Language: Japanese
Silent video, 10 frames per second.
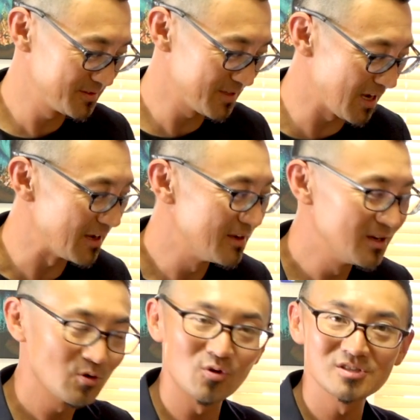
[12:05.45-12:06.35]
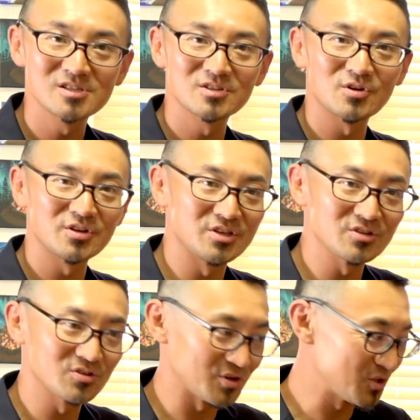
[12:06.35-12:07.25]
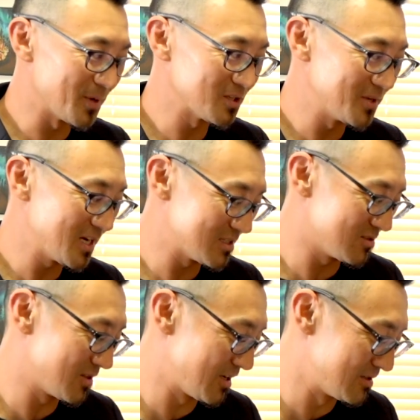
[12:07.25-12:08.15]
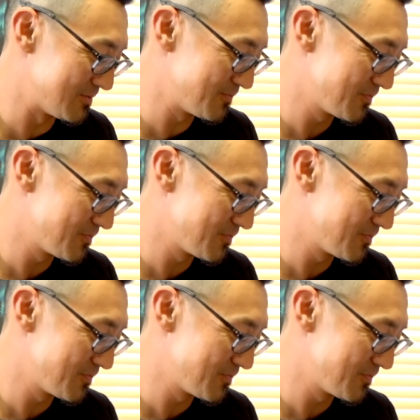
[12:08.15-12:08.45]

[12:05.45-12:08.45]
はい、こうするとギュッとひとまとめで発音できる。